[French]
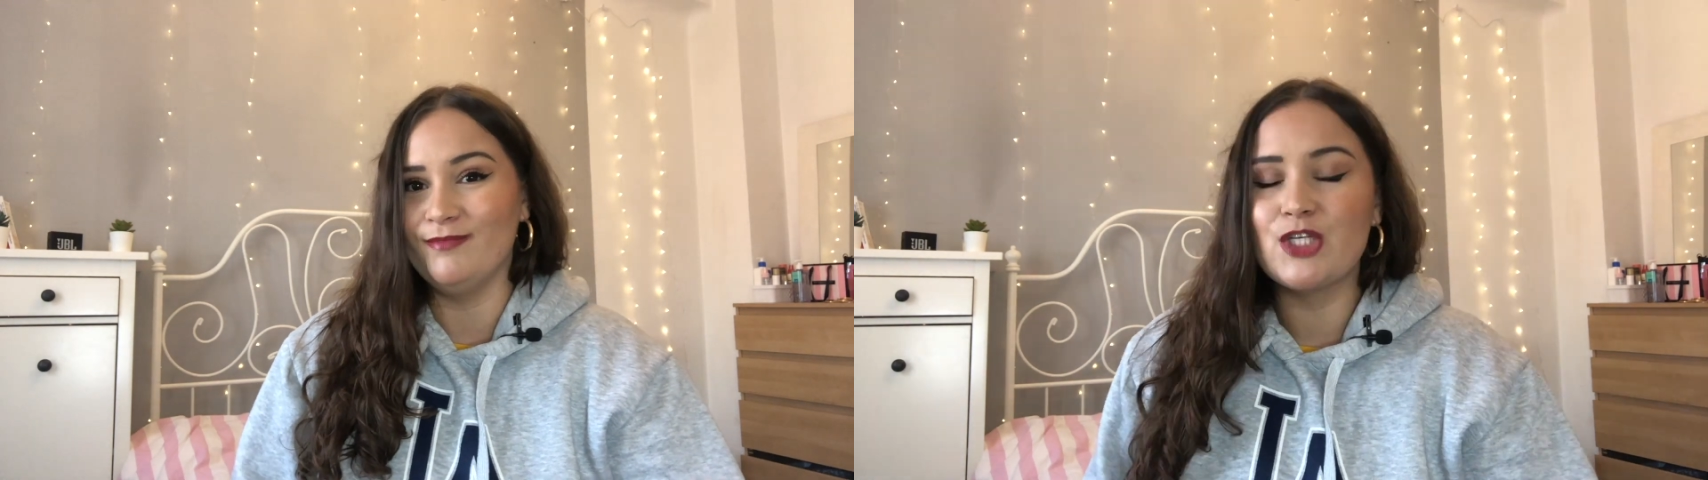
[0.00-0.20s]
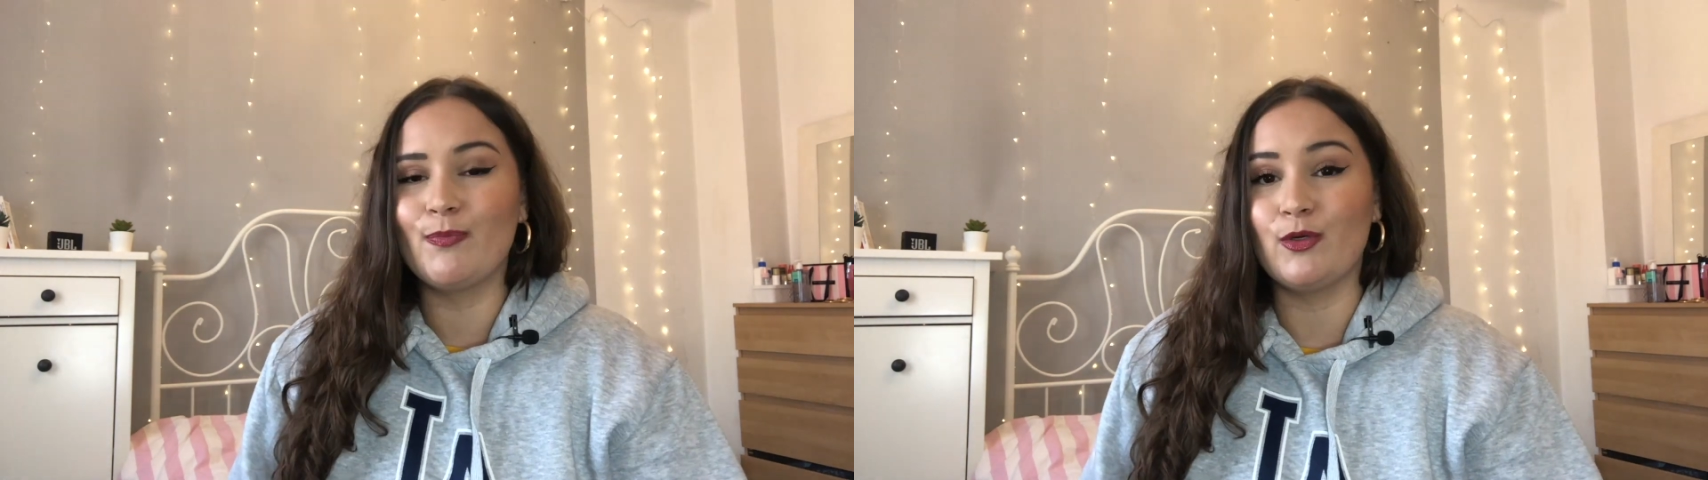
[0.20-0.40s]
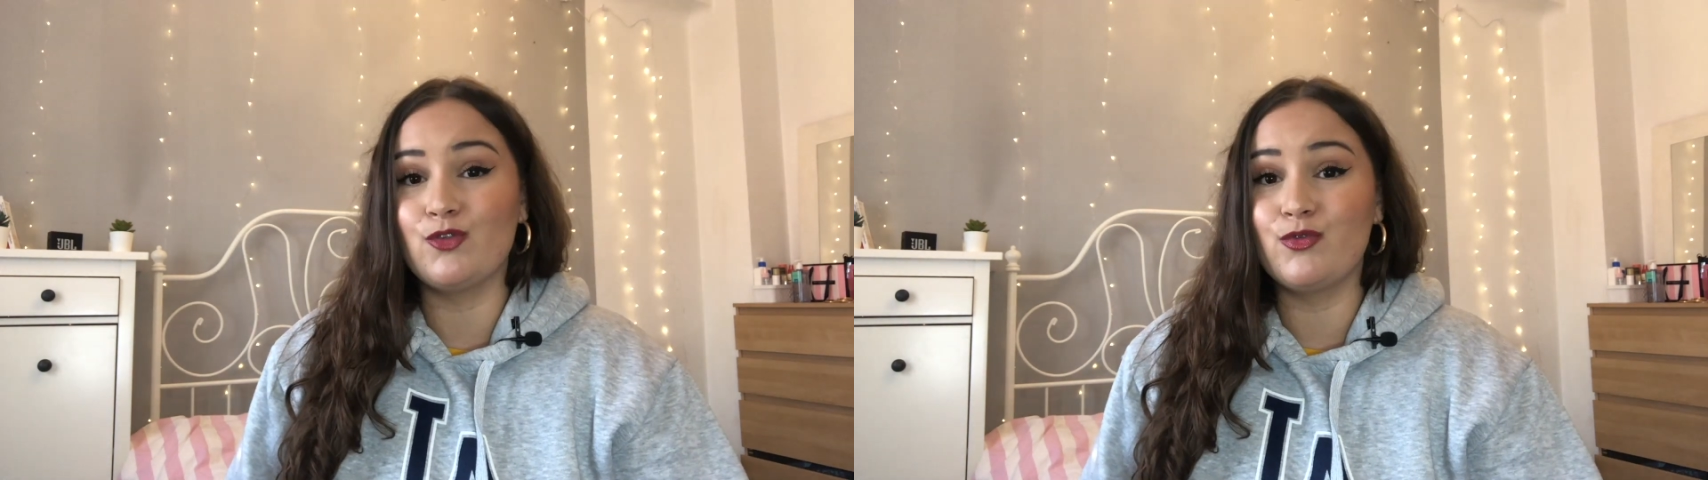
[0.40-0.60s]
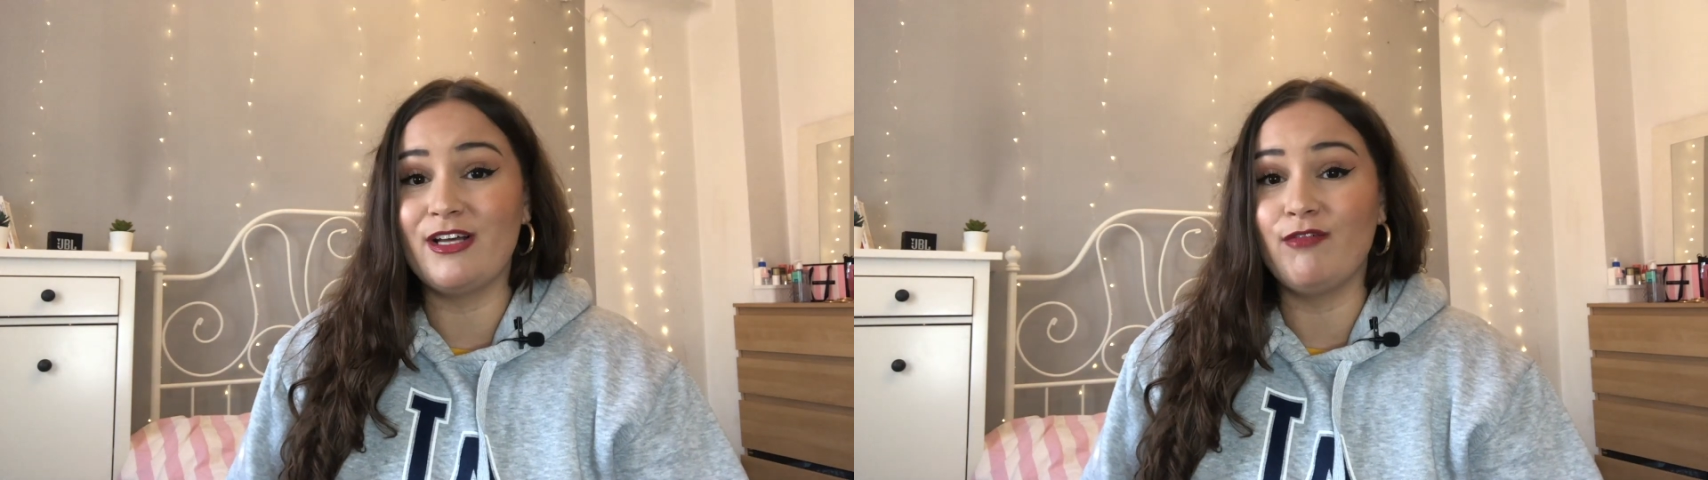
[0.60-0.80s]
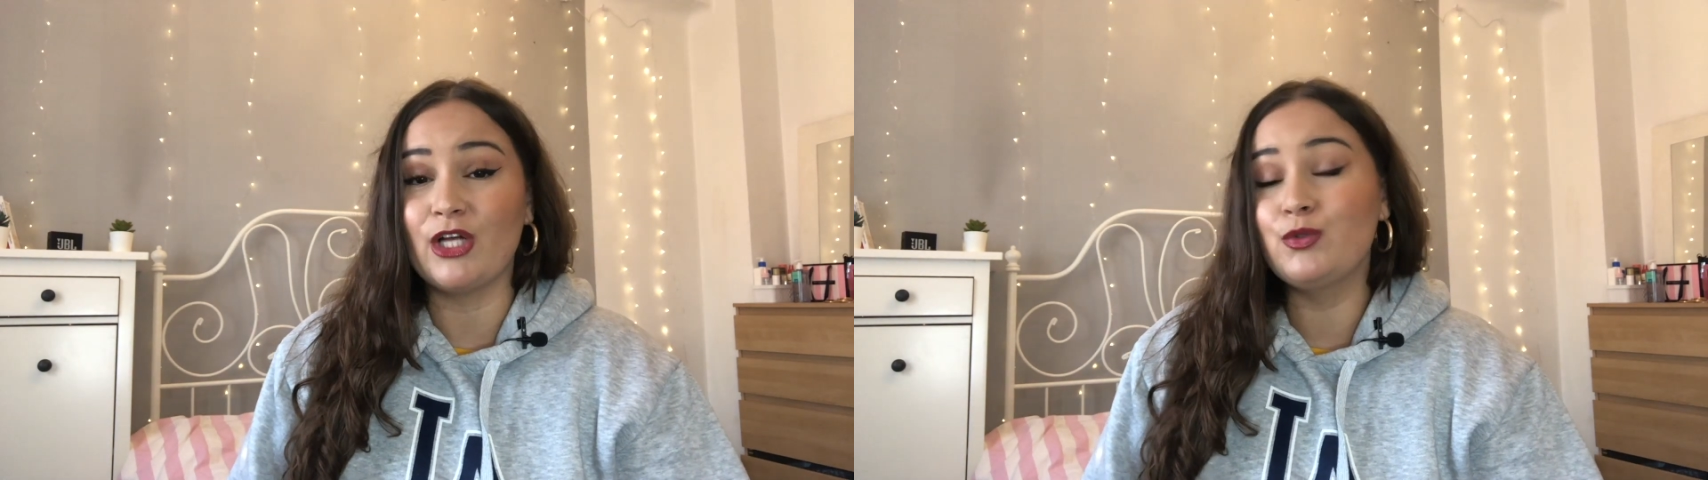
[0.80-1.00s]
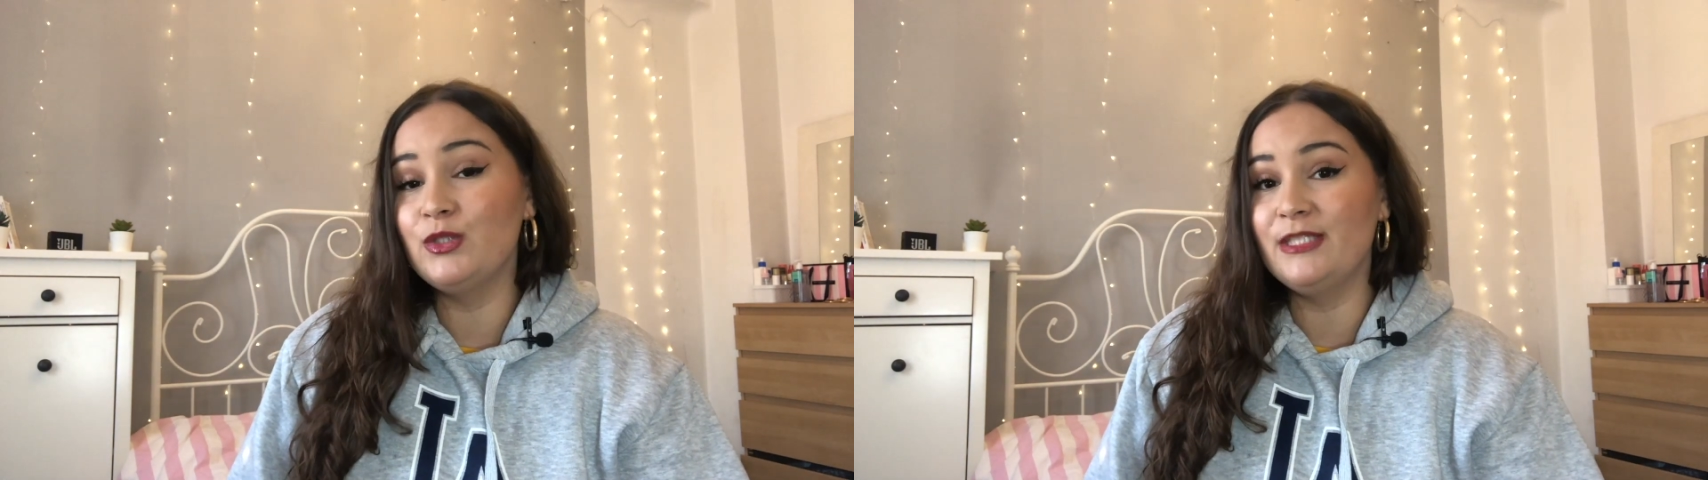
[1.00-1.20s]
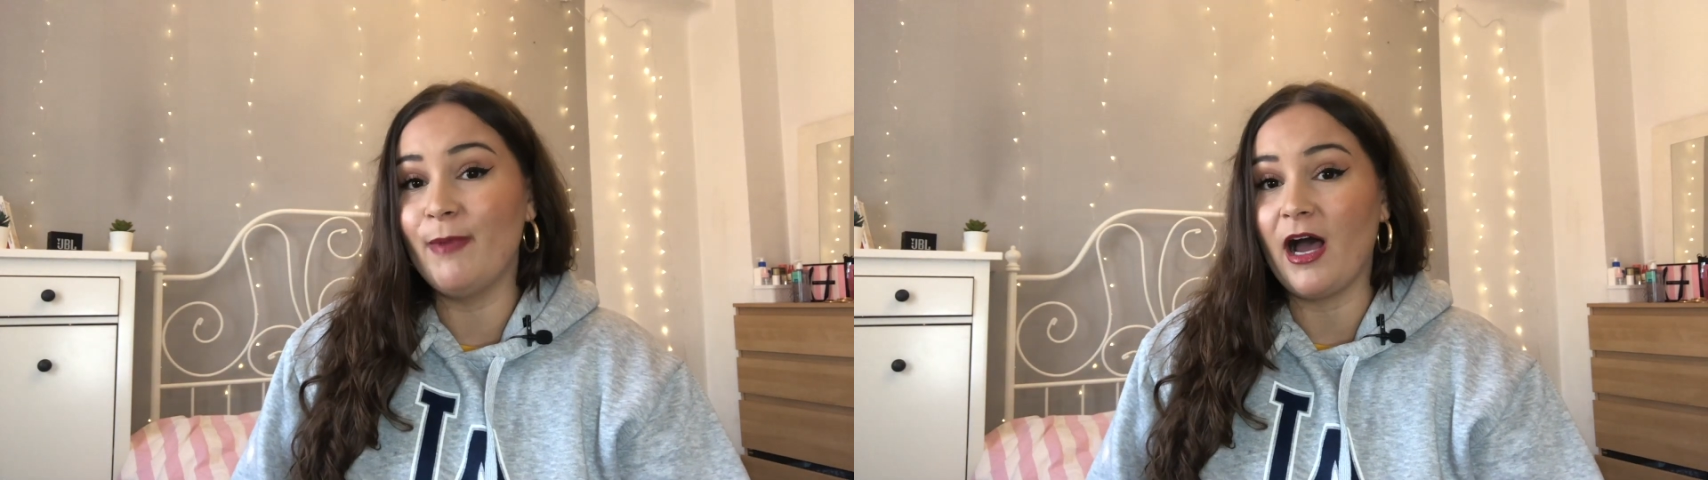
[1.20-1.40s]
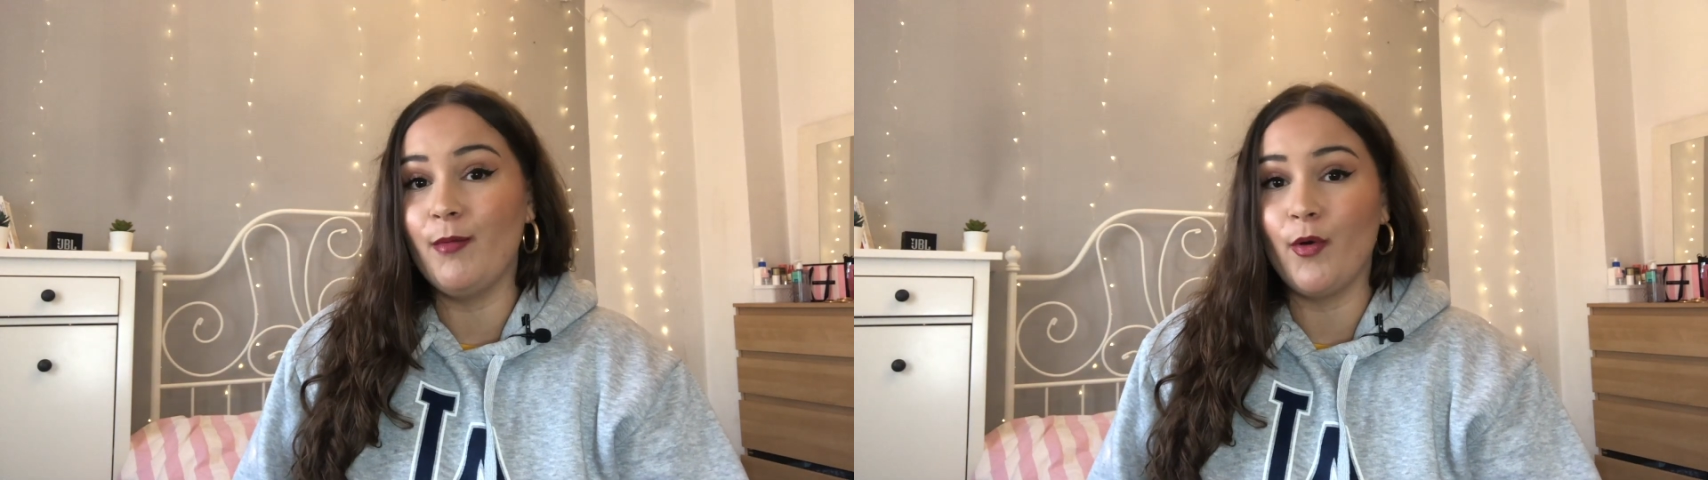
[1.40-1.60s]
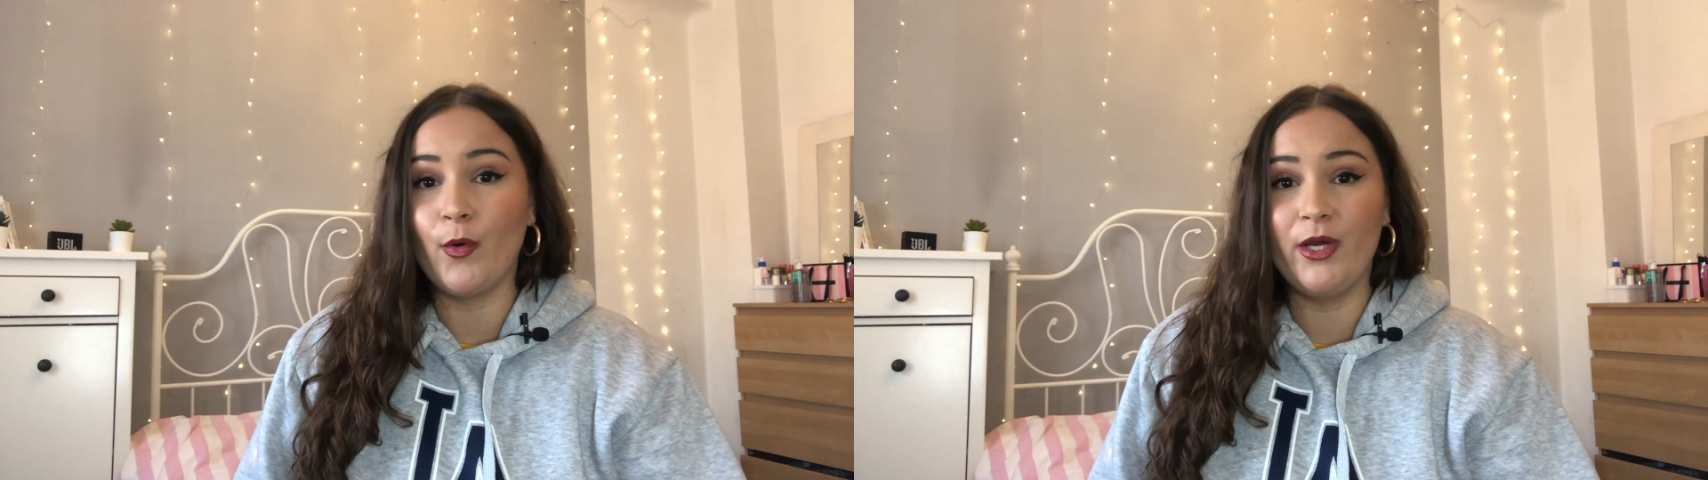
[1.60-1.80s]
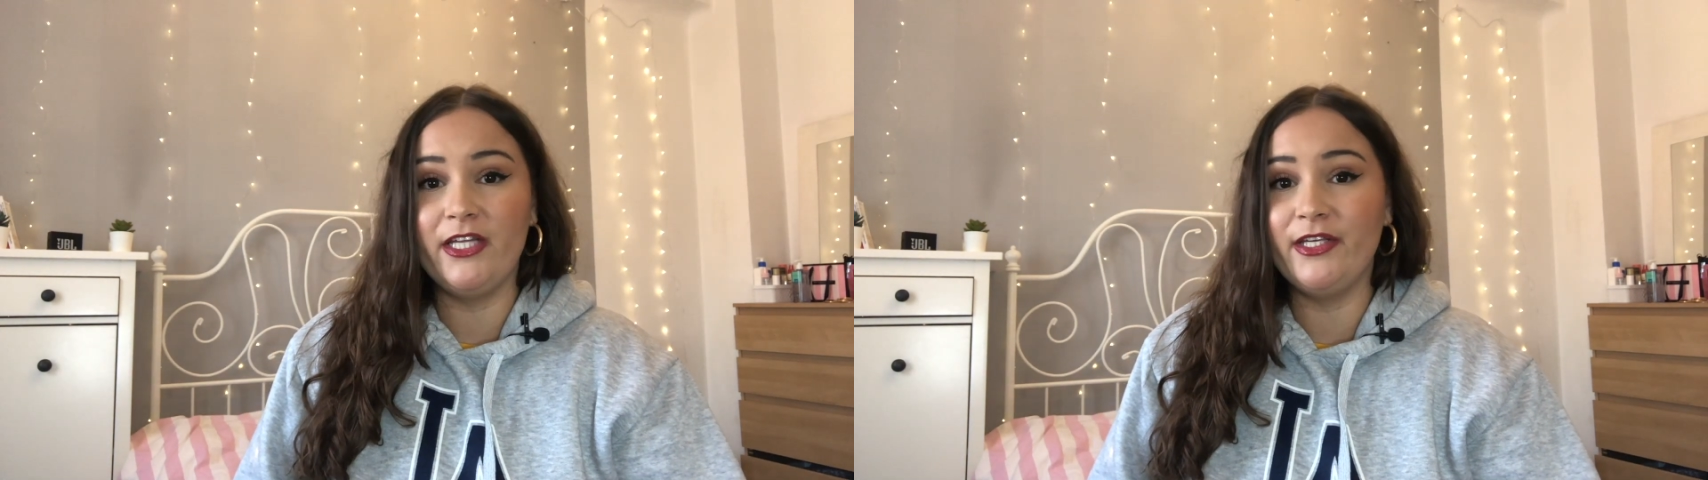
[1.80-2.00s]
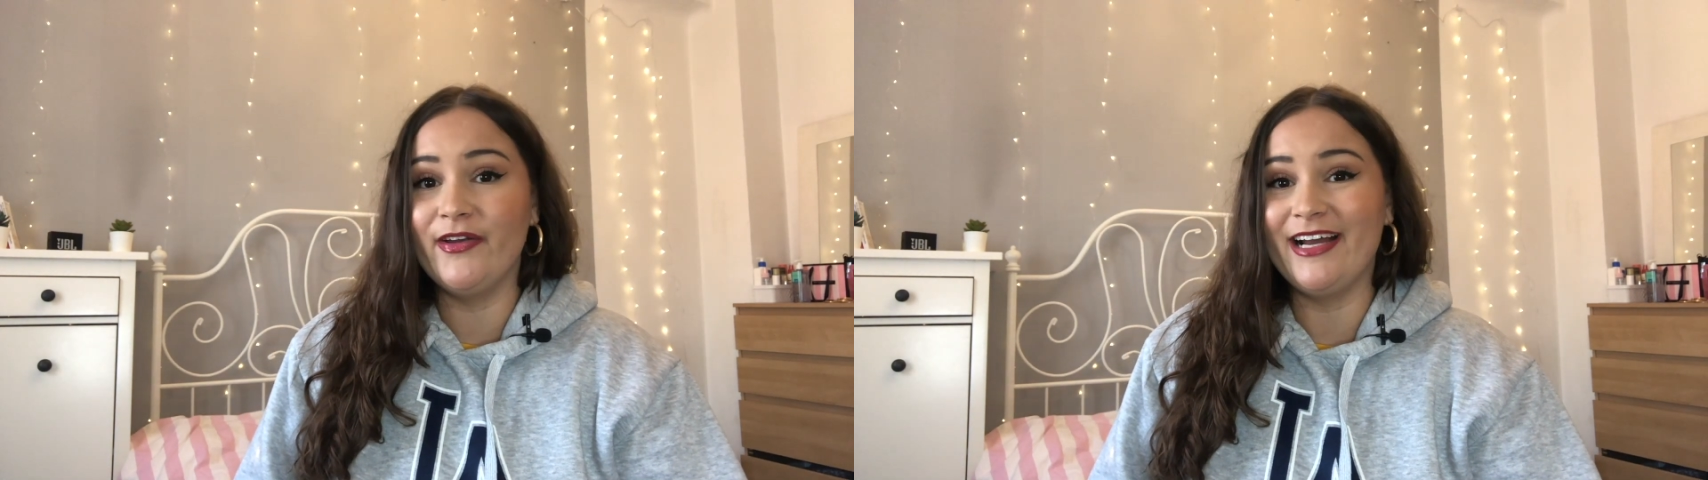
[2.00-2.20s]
Je pense vous avoir tout dit par rapport au NIE,